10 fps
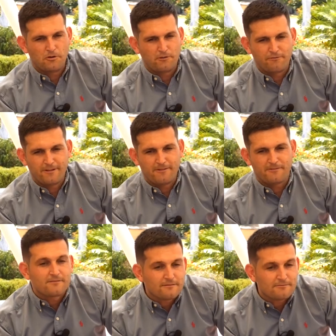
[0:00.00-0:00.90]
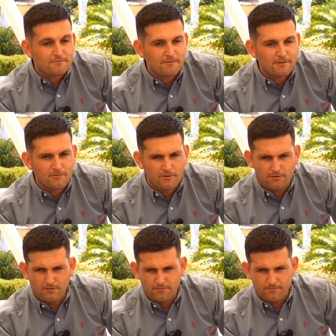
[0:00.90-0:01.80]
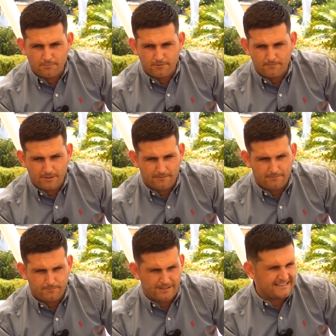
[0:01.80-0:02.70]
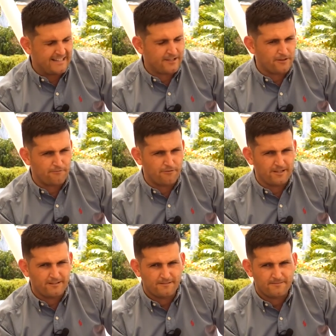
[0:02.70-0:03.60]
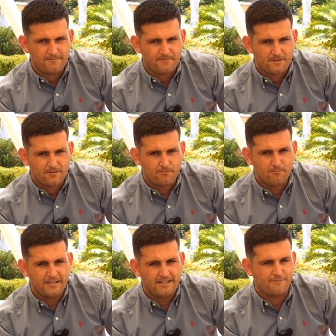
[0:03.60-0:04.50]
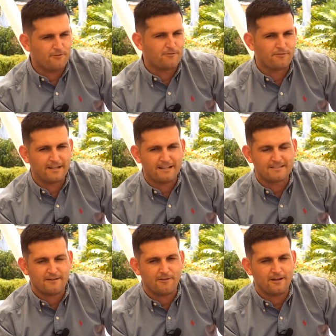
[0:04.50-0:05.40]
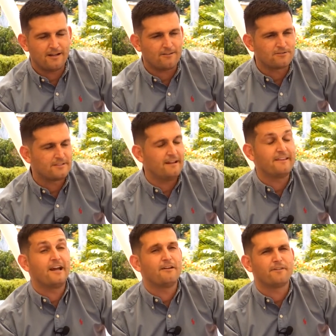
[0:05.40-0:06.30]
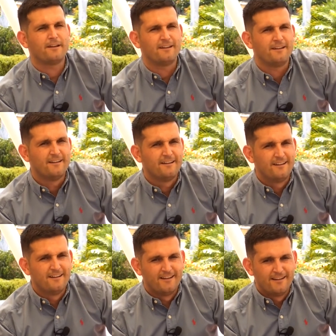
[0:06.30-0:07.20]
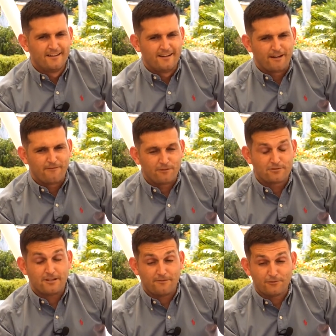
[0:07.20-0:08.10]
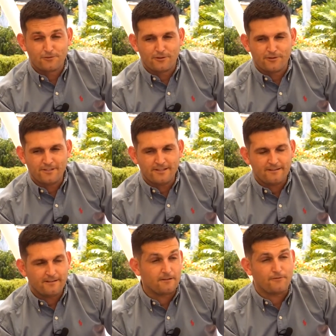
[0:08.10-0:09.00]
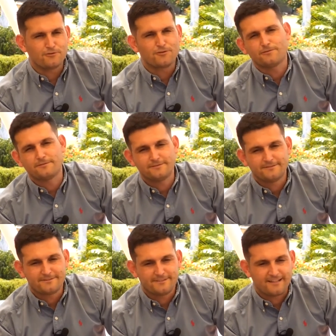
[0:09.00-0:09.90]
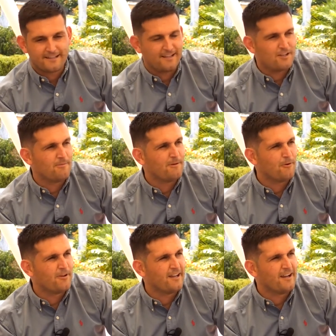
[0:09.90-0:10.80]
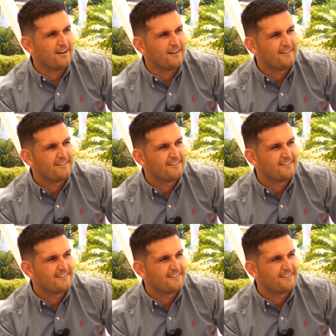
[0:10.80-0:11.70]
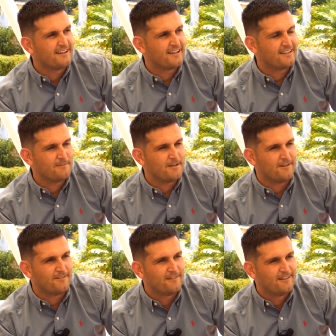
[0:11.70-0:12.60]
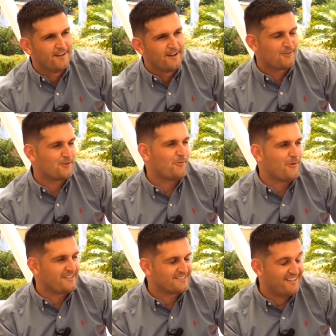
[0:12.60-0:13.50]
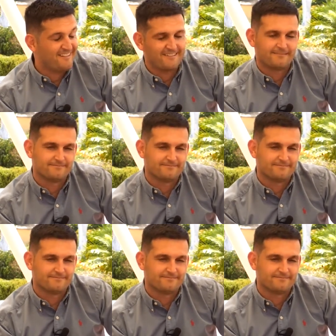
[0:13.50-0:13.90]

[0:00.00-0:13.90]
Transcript: yo fui, tuvimos por, la, tarde creo que fue, un viernes, cuando fui el sábado a Cortina le dije al jefe, Alfonso, que era Alfonso Ordóñez, le dije Alfonso, que yo me voy ya, que he terminado. Entonces, ¿cómo va a ser?